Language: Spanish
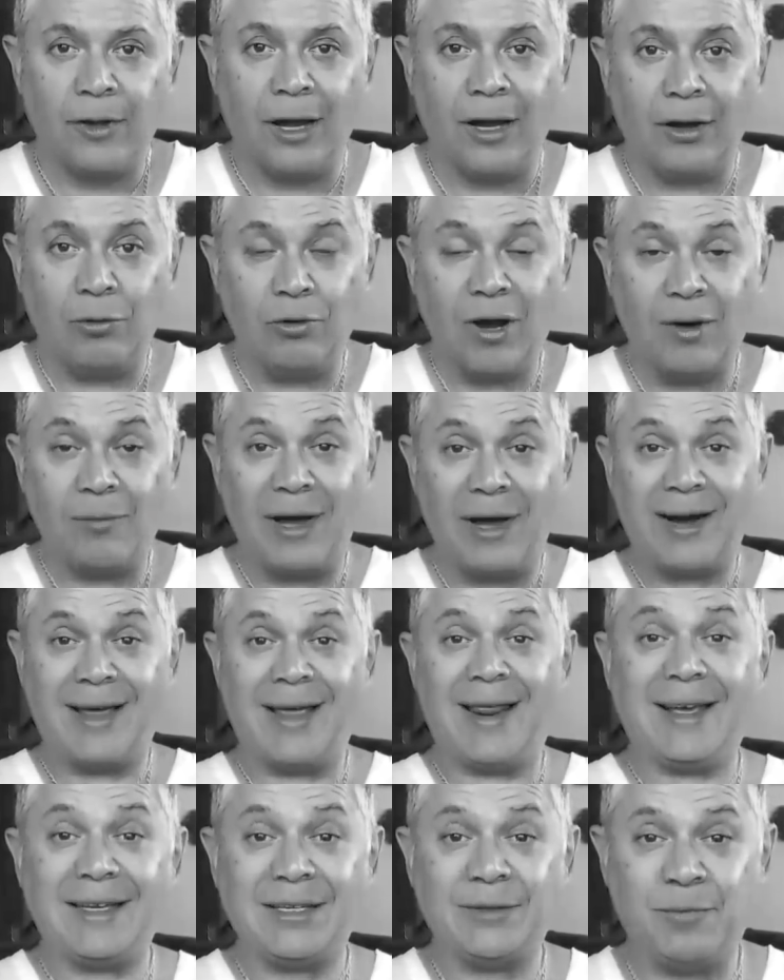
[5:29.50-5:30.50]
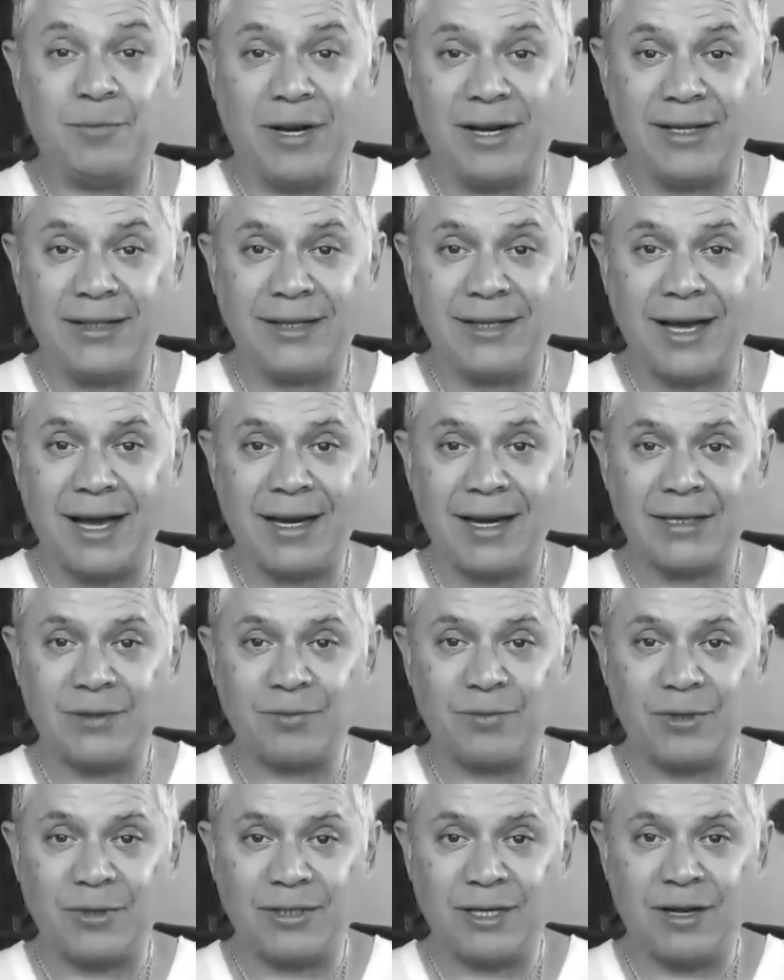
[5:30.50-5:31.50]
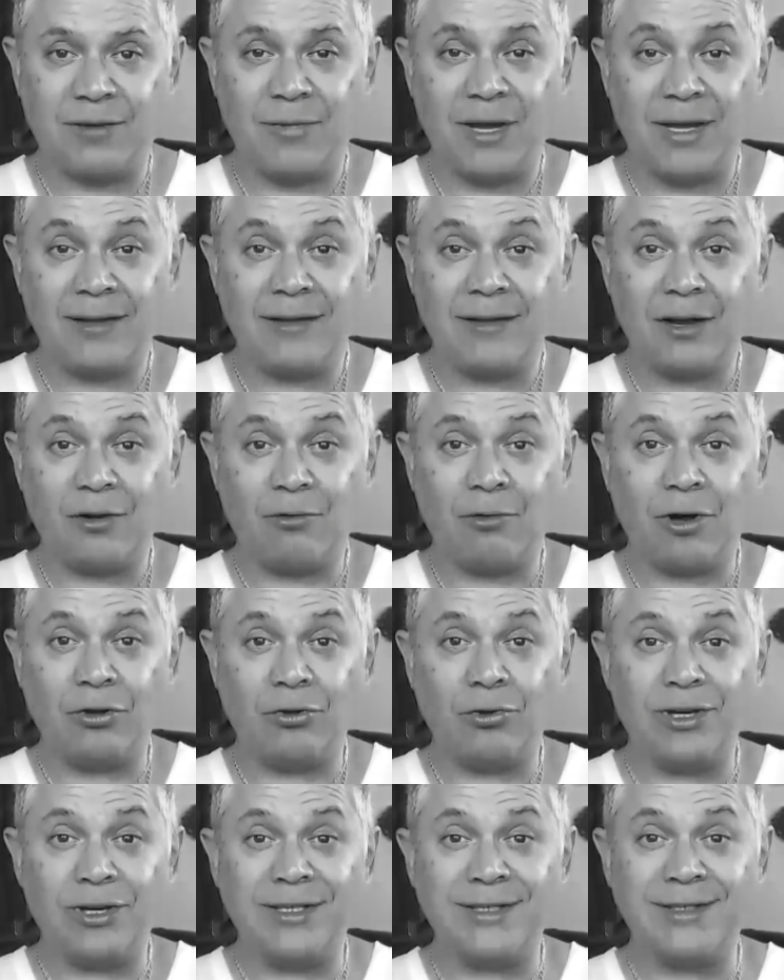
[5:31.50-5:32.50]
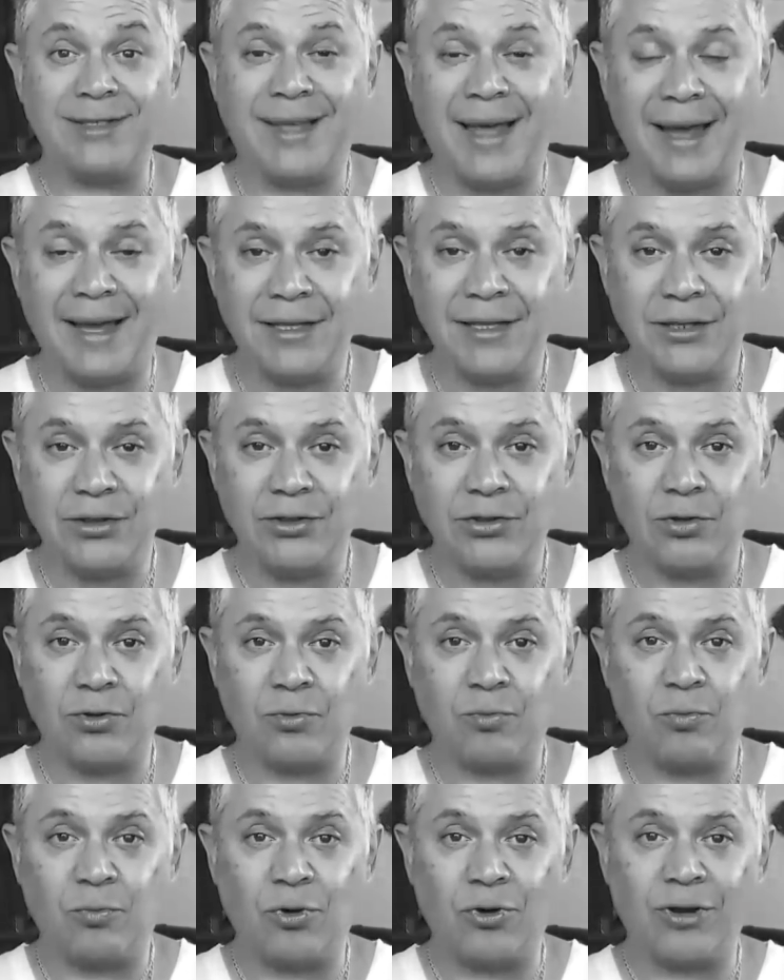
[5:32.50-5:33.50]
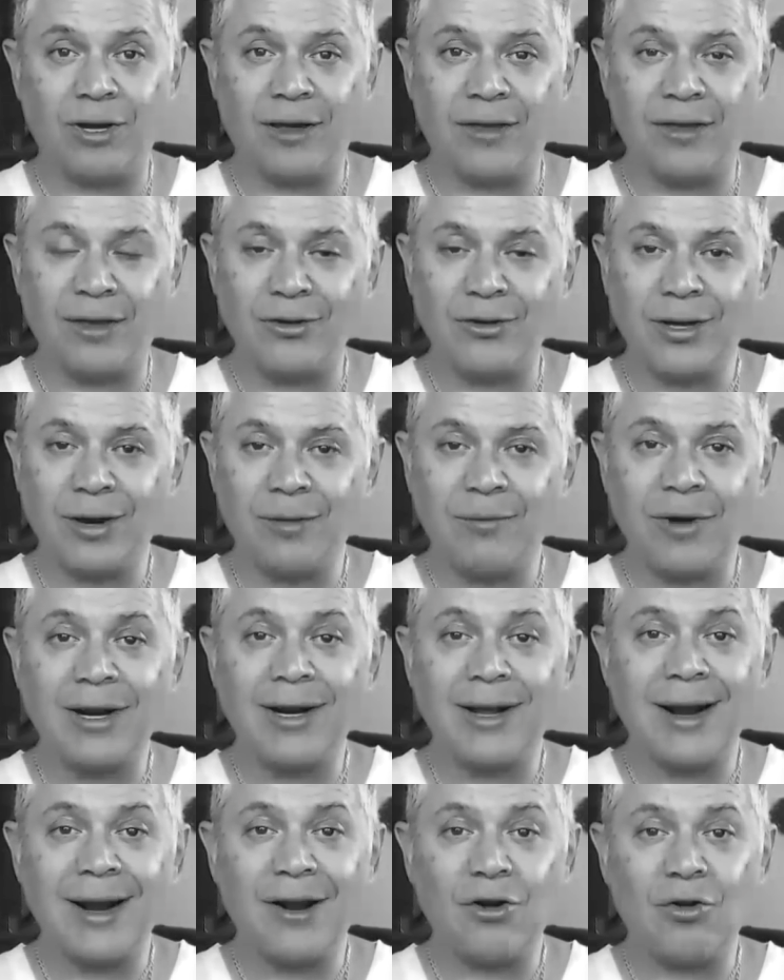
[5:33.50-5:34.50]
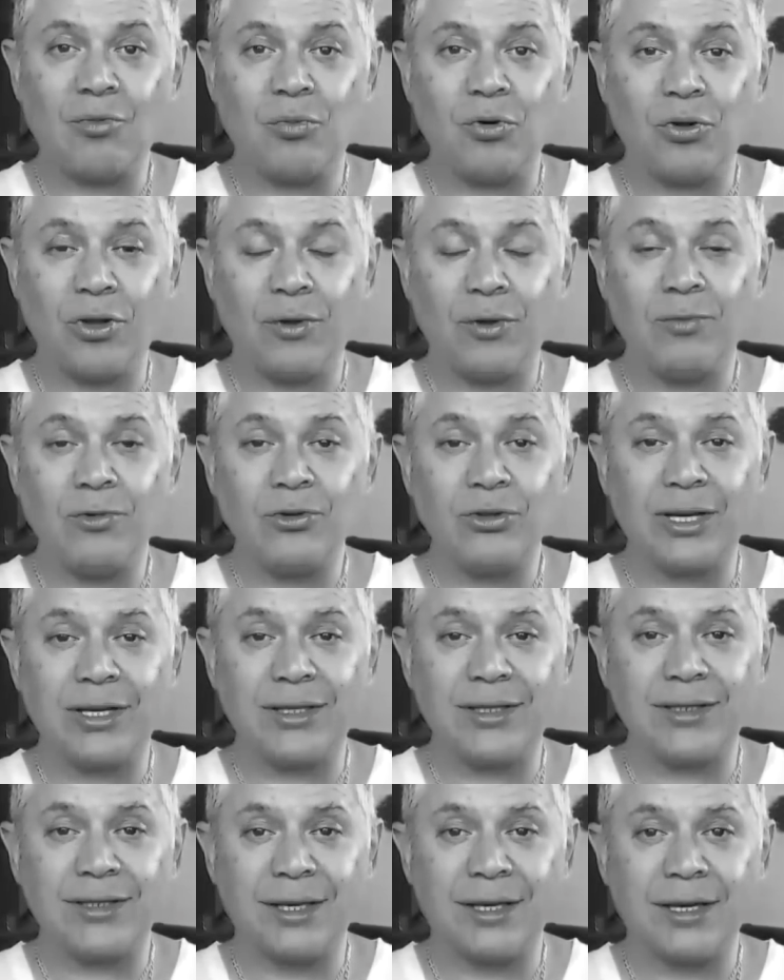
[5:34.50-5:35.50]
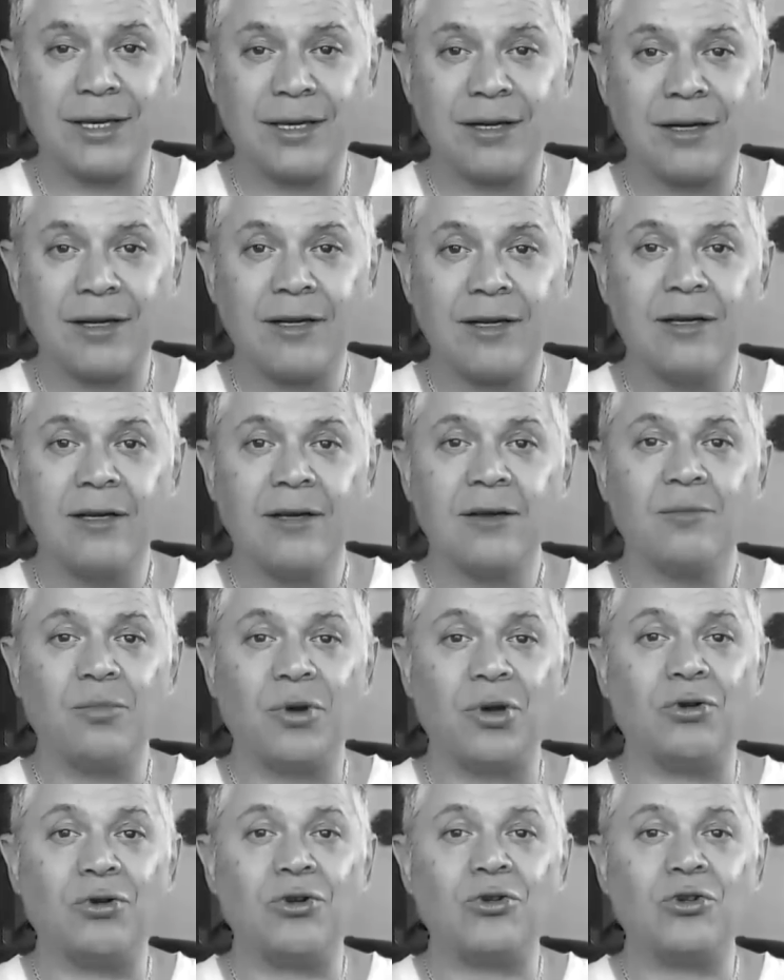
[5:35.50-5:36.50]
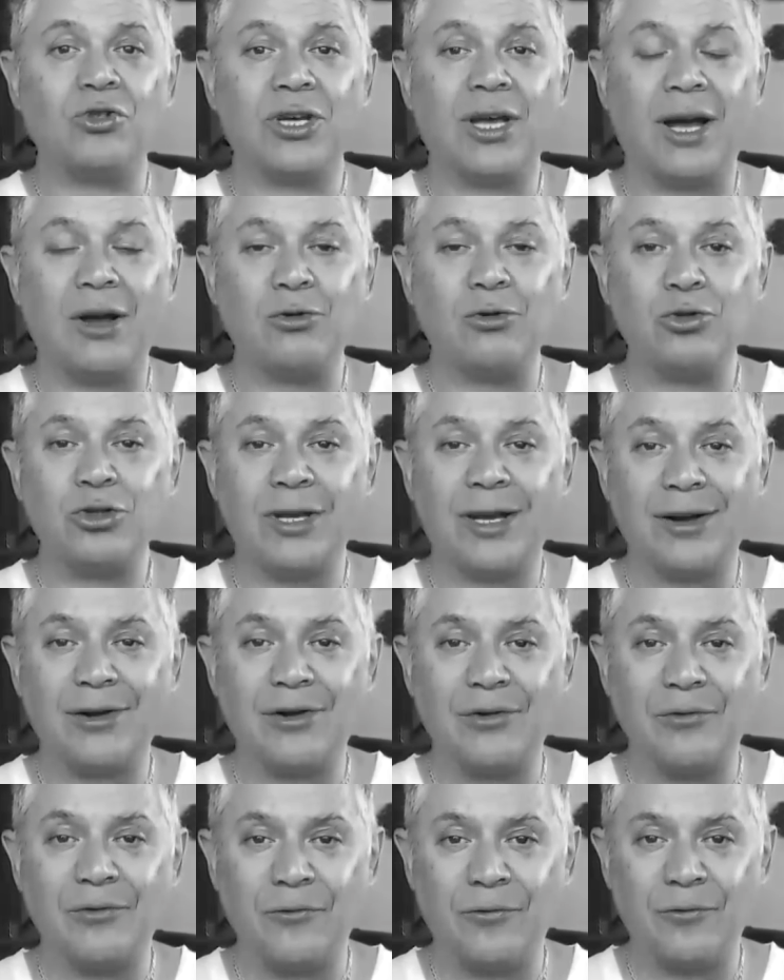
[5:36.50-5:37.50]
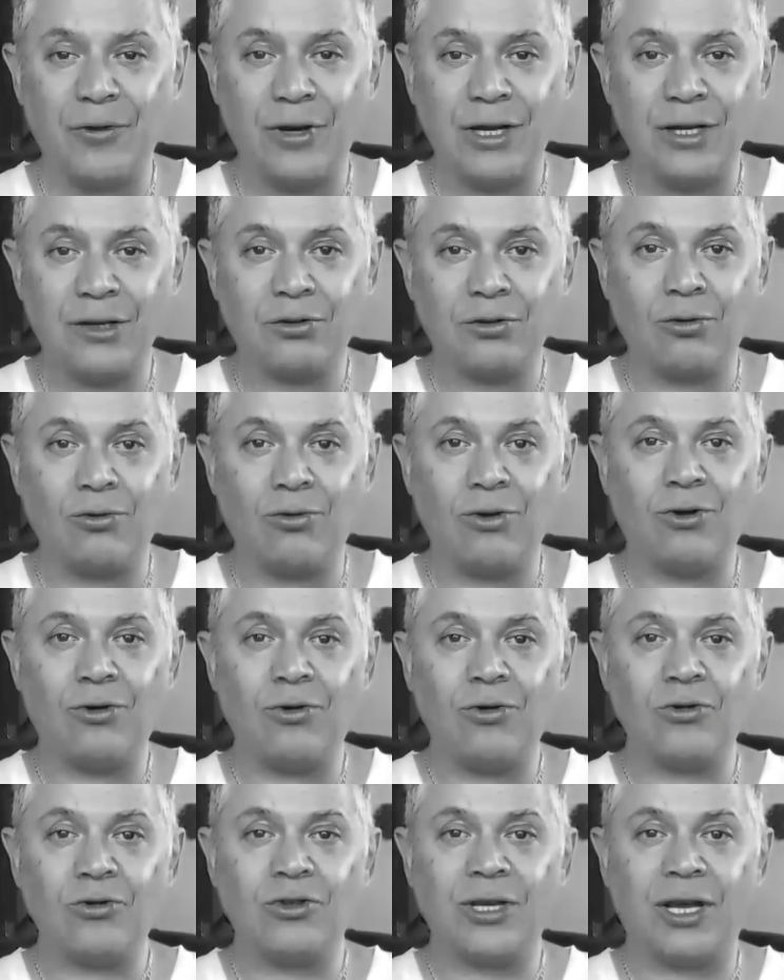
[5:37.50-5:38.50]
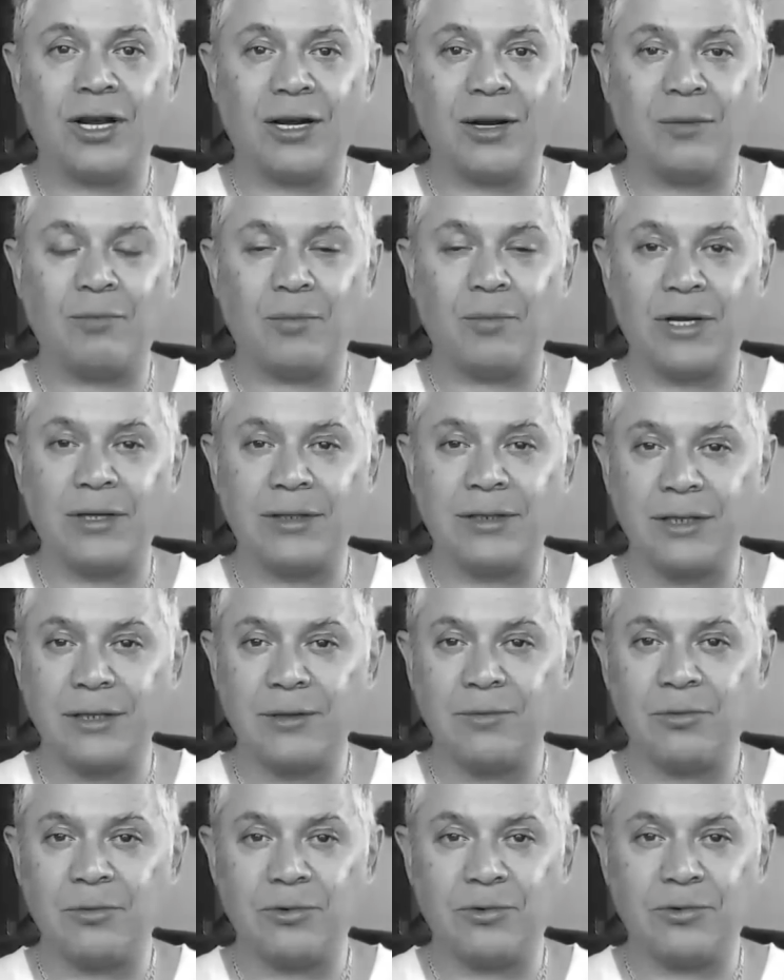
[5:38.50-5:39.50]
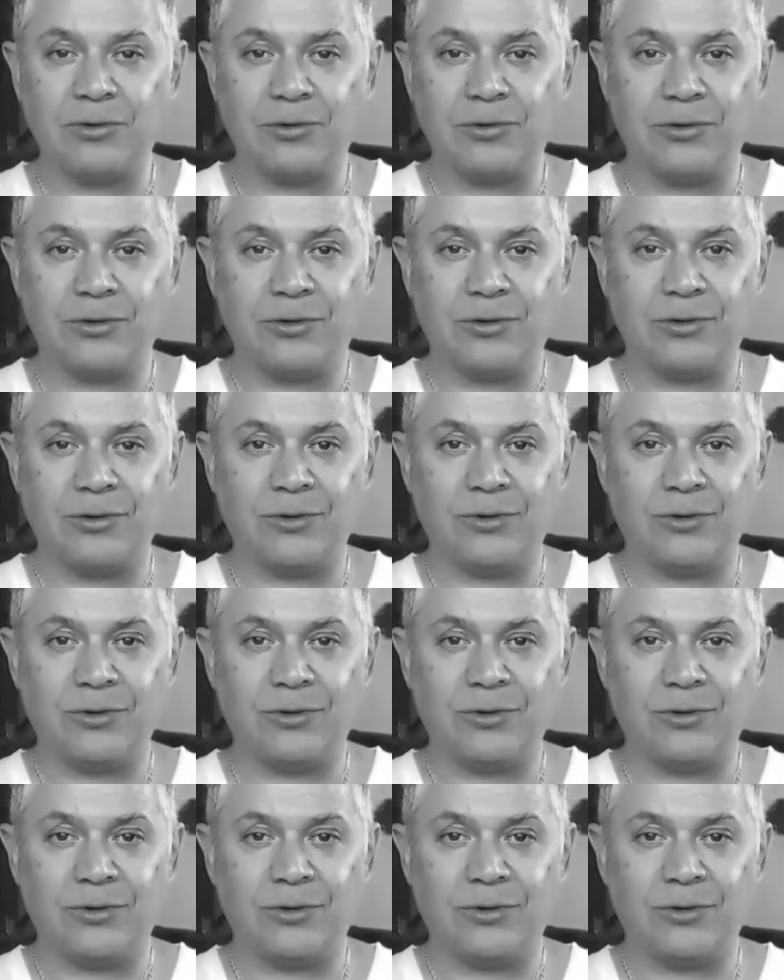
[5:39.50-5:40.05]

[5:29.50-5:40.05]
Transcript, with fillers: de alguna manera expresar, especialmente cuando es denso, porque de otra manera lo podemos hacer, pero nos causa conflicto, luego nos arrepentimos.